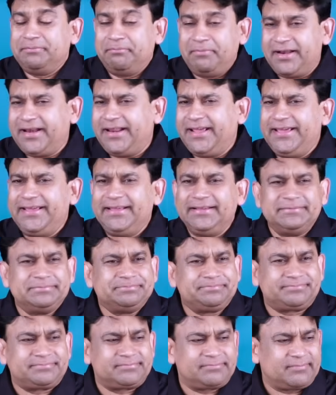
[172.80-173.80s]
మరి
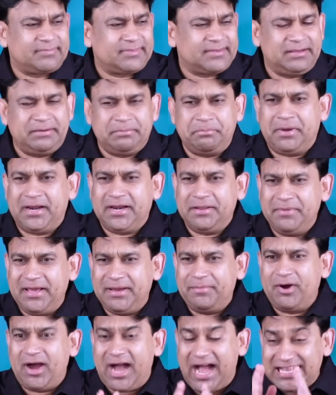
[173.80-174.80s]

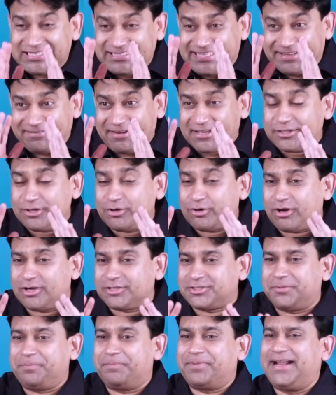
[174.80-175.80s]
మనమేమో ఆశీర్వాదం
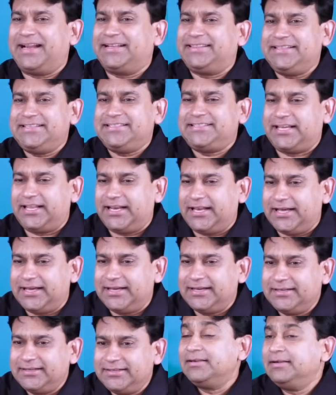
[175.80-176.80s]
కోసం ప్రార్థించాల
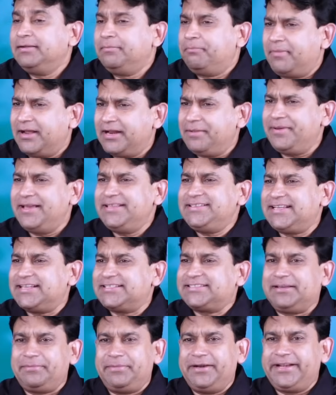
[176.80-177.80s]
మనం ఏం
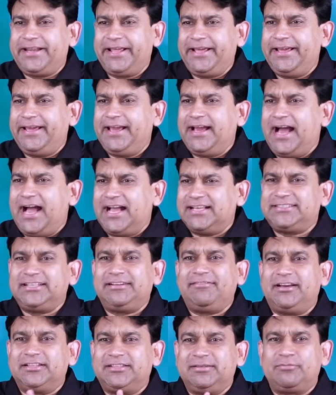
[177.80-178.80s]
చేస్తామంటే
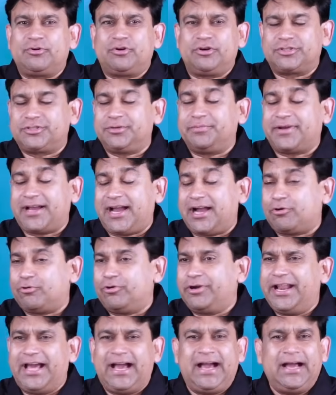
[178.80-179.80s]
ఆశీర్వాదం కోసం
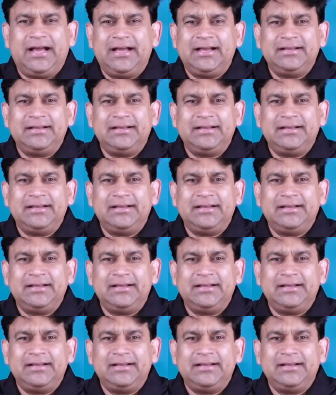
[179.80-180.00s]
కాకుండా